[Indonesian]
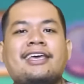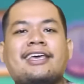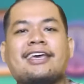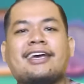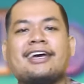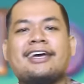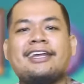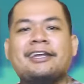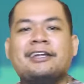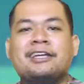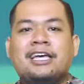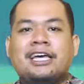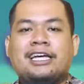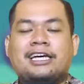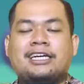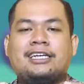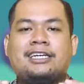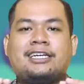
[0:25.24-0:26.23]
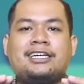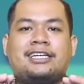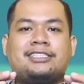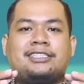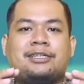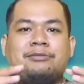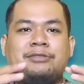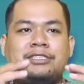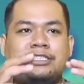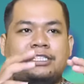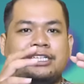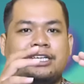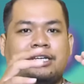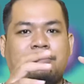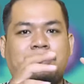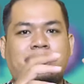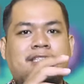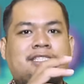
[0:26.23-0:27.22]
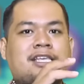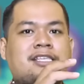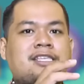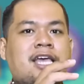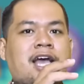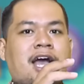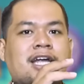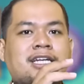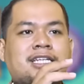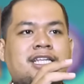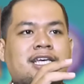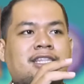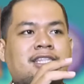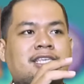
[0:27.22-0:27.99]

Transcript: ya kan e, jam dinding kan biasanya ada